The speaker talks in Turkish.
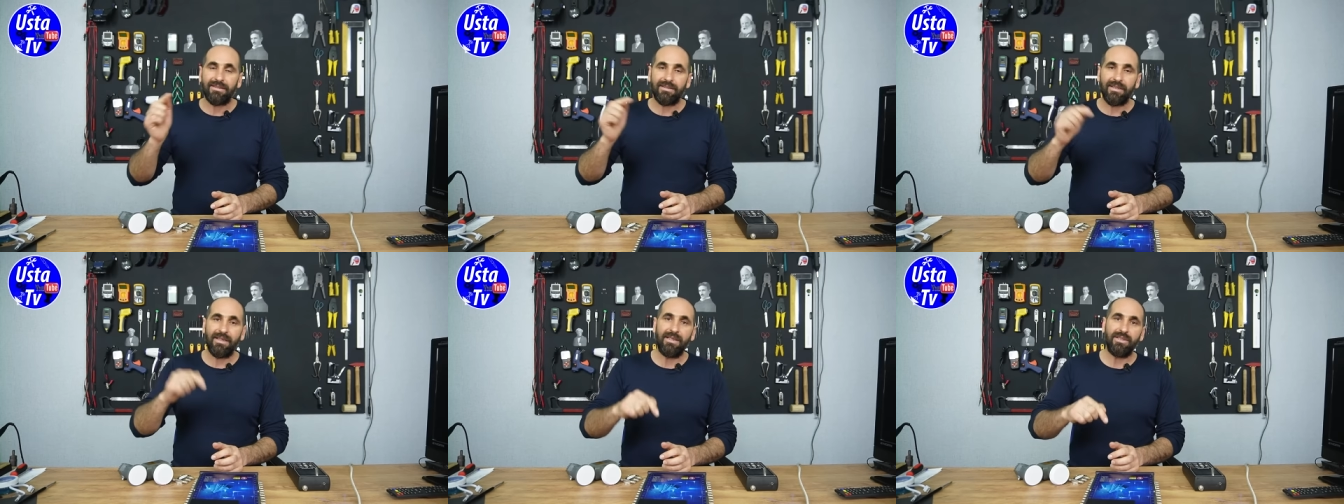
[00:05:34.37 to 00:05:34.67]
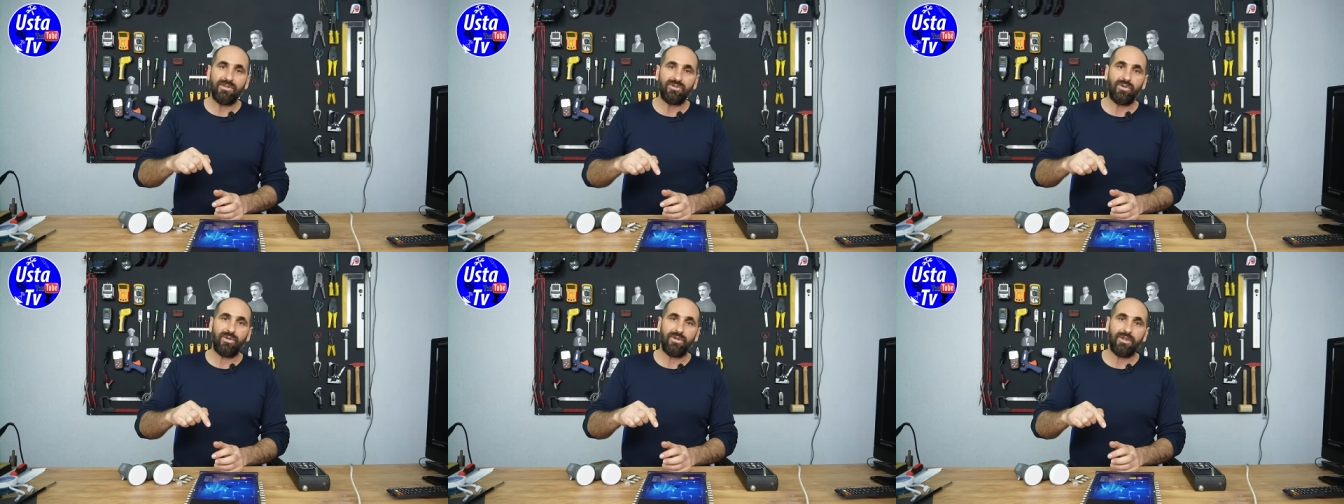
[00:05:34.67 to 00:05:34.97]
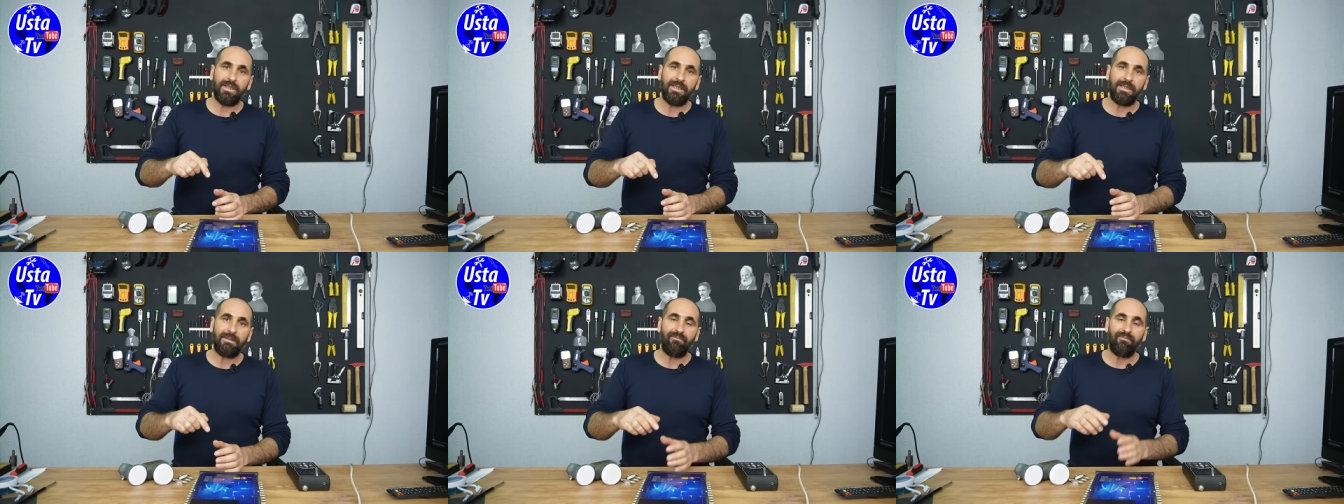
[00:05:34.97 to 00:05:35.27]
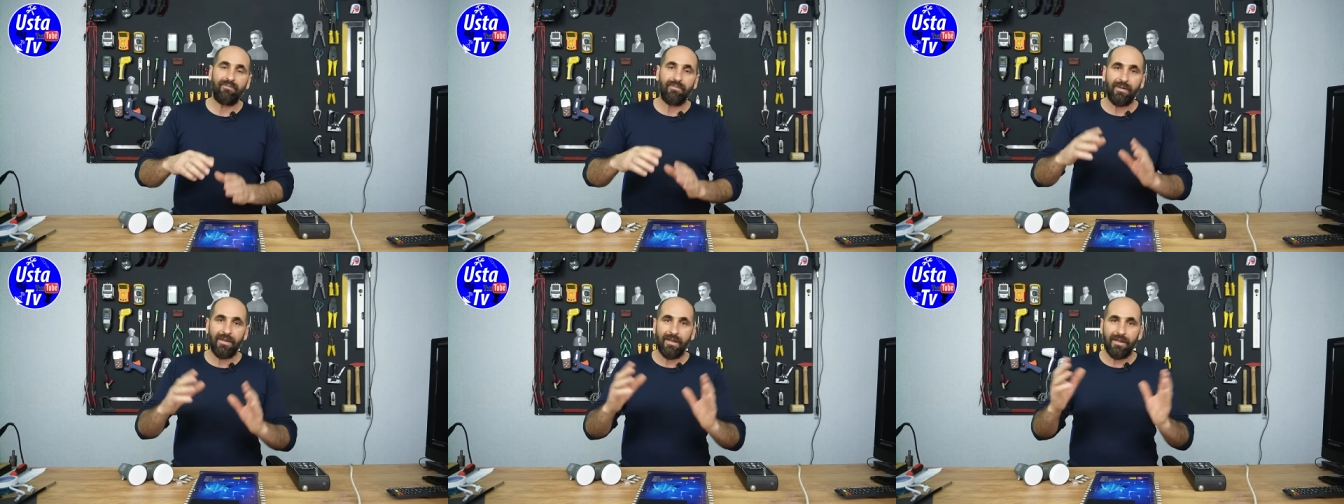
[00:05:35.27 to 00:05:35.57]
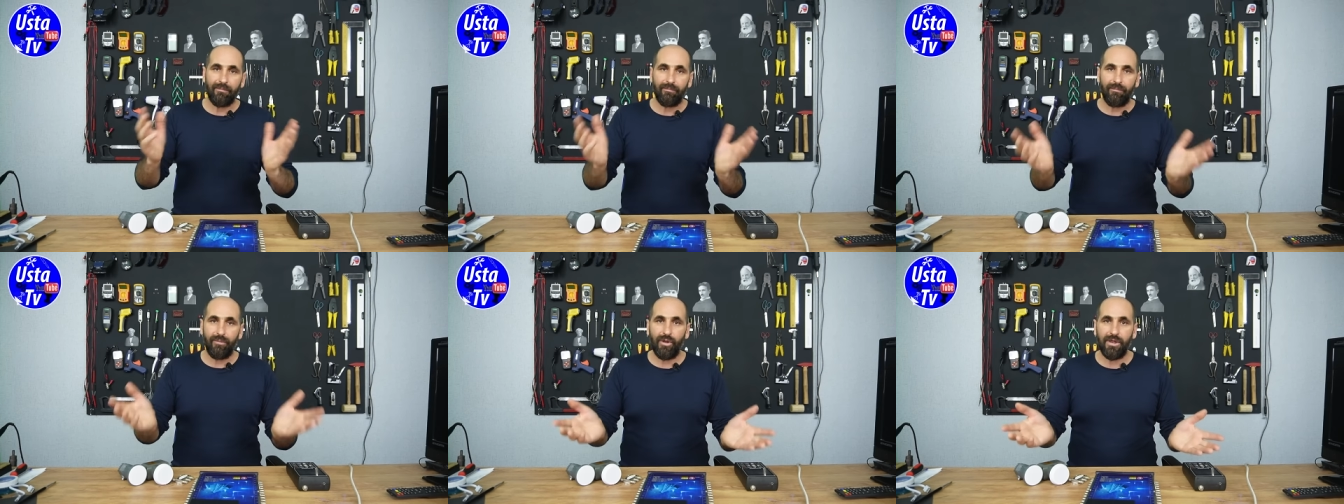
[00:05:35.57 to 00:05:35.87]
Daha sonra
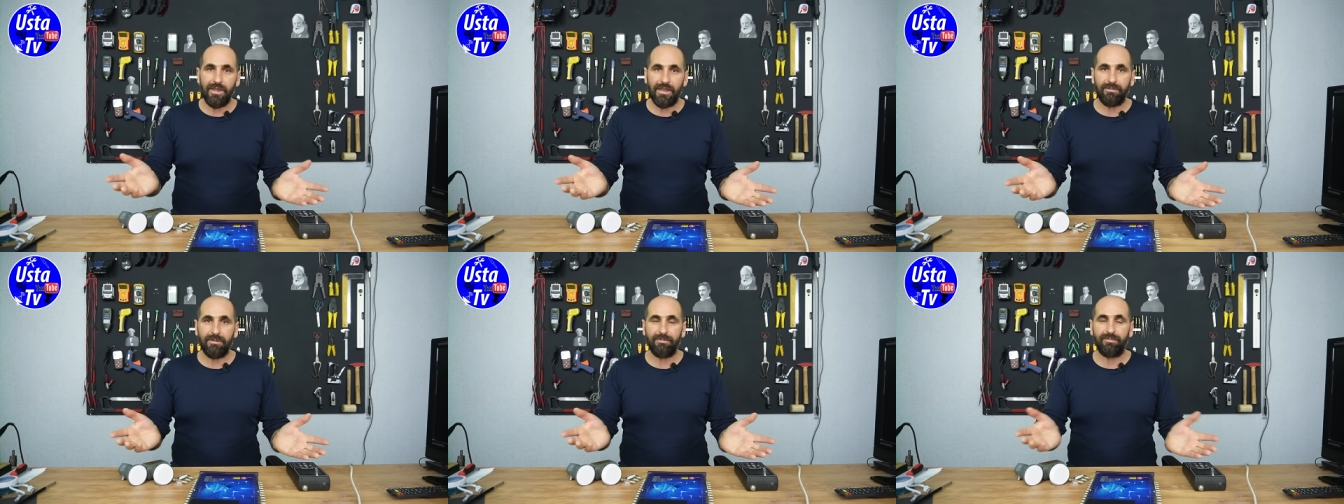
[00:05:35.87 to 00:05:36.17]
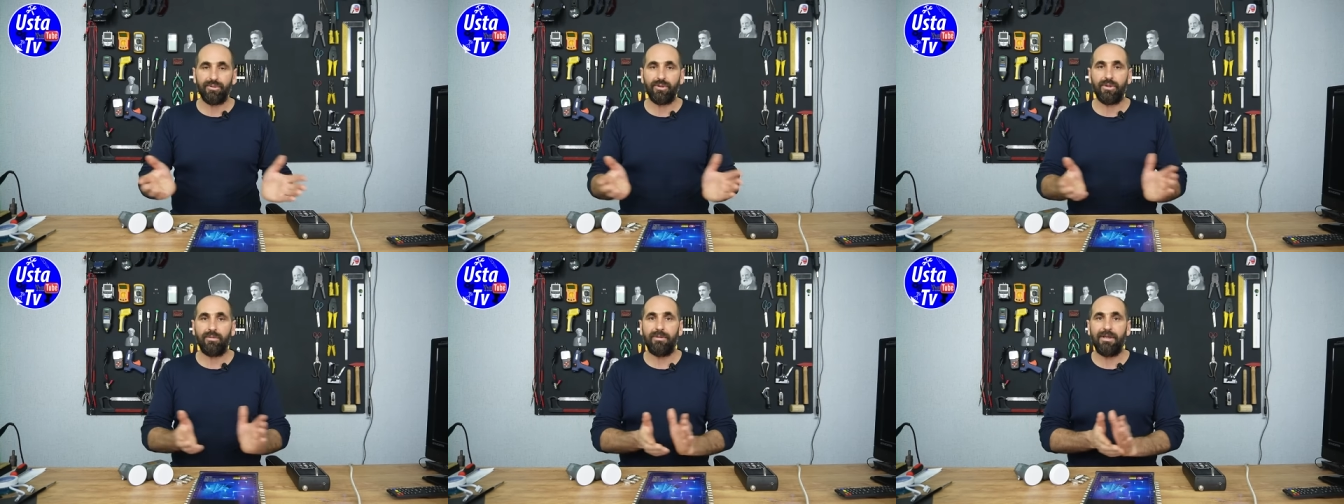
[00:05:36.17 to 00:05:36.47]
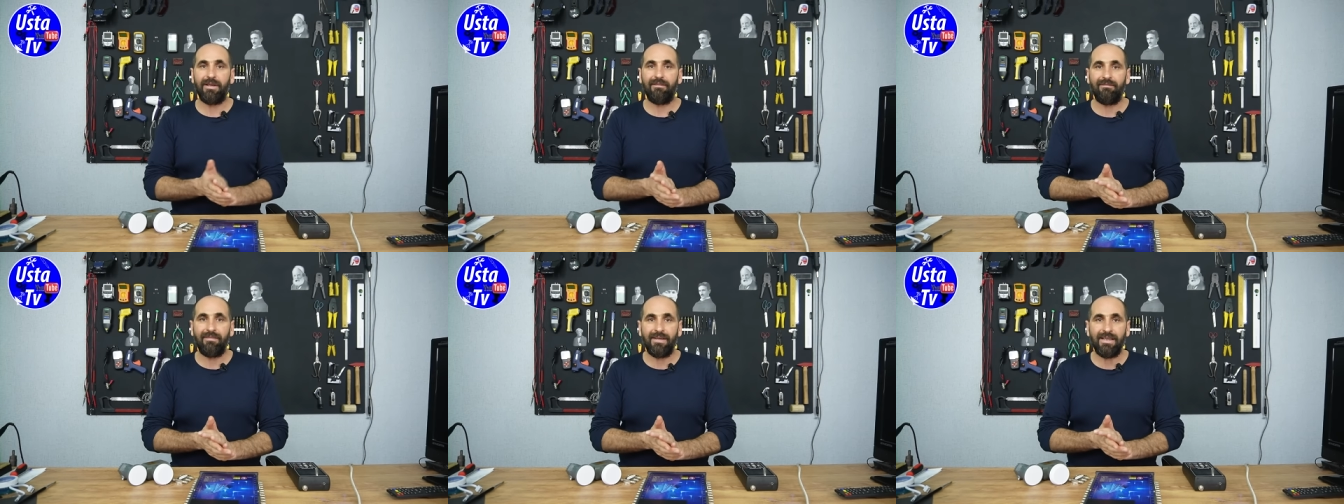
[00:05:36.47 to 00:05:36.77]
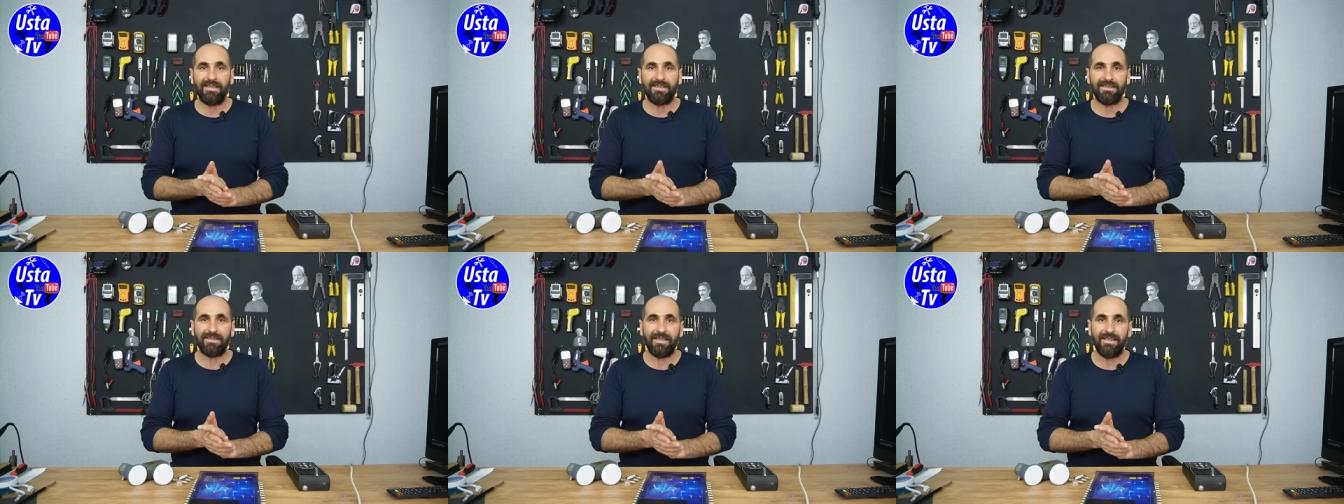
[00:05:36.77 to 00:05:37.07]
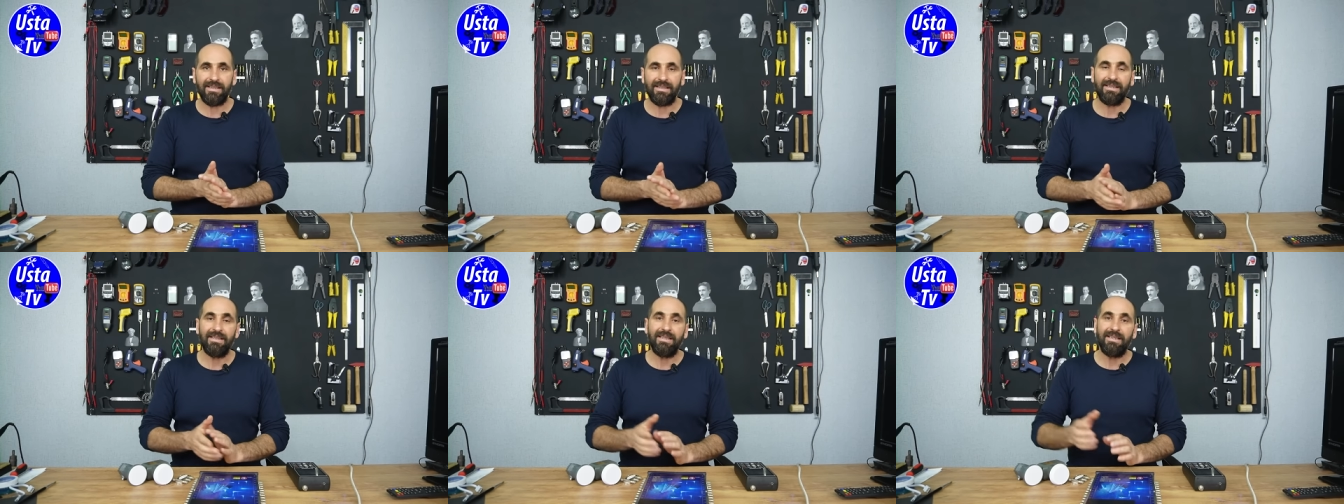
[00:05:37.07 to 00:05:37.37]
böyle bir problem
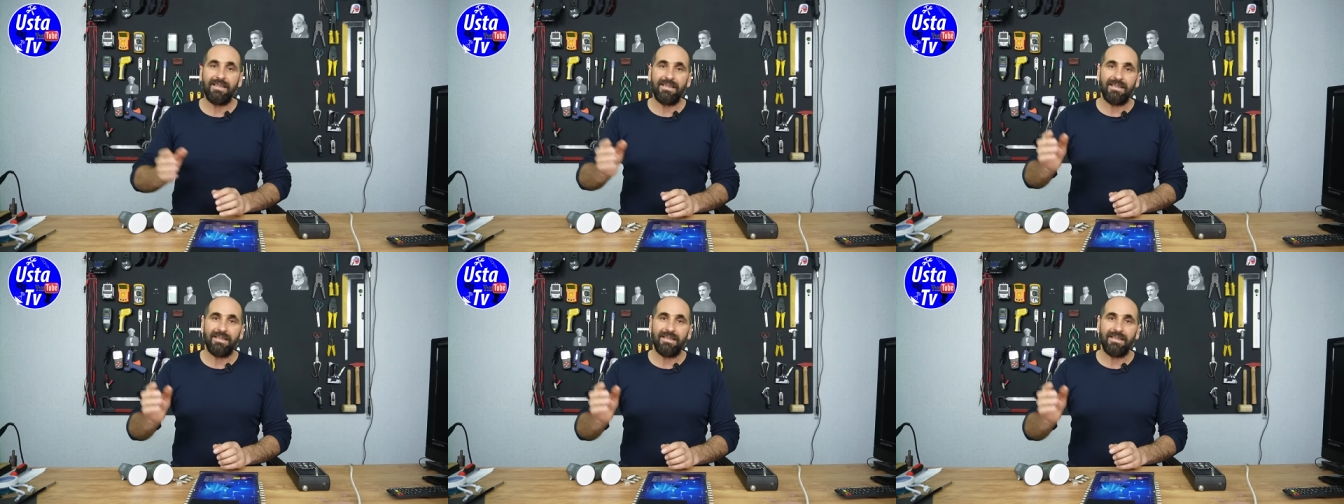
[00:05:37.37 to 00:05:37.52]
varsa